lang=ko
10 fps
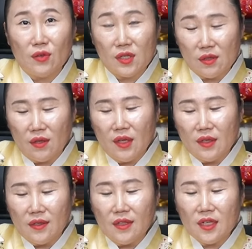그래서
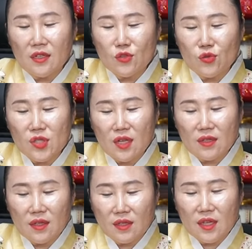의리를
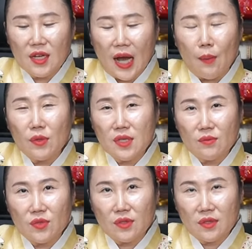중시하는데 특히
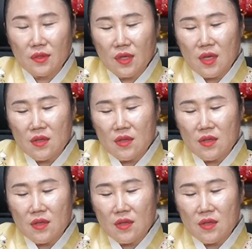갑오생분들은